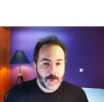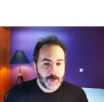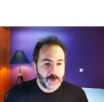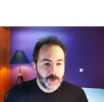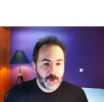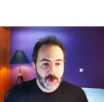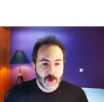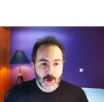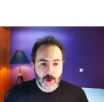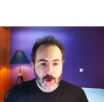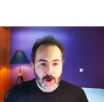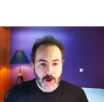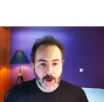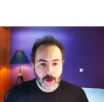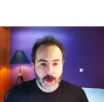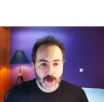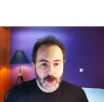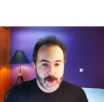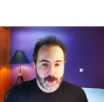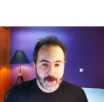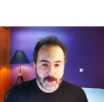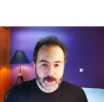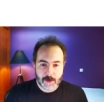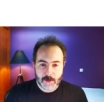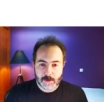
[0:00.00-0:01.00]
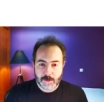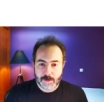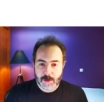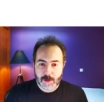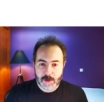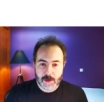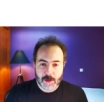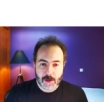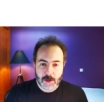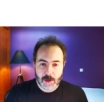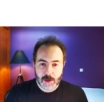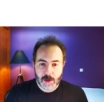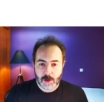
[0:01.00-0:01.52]
Store a été
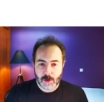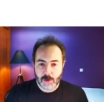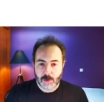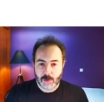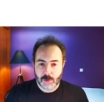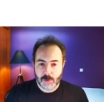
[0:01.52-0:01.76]
vidé